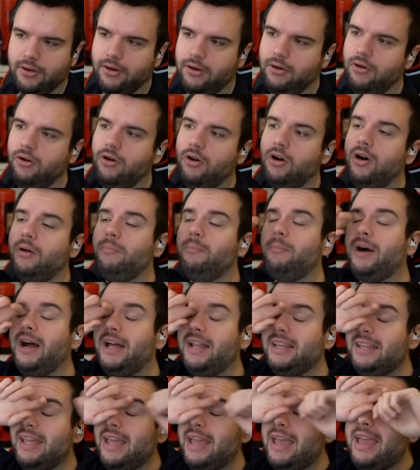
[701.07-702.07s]
Oh
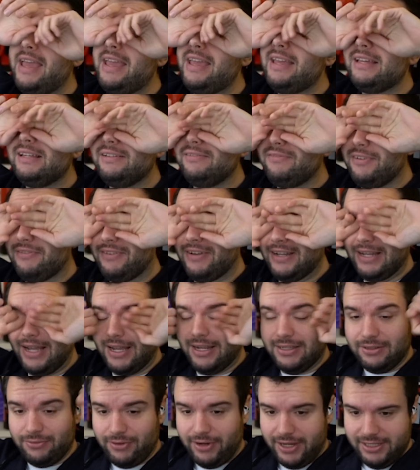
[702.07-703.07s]
Mann, ey. Wir waren
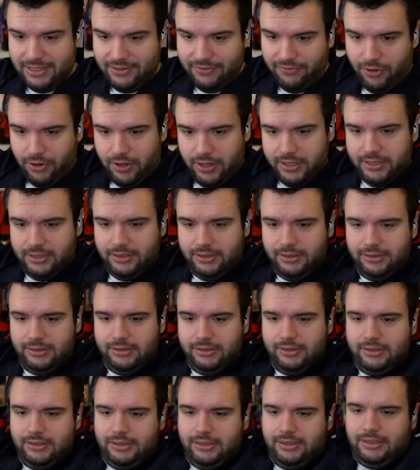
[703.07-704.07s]
8 zu 1 vorne.
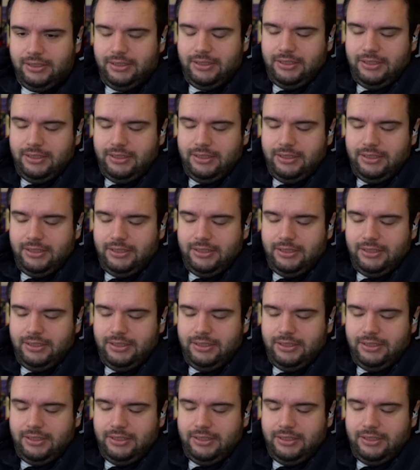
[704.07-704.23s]
Sorry.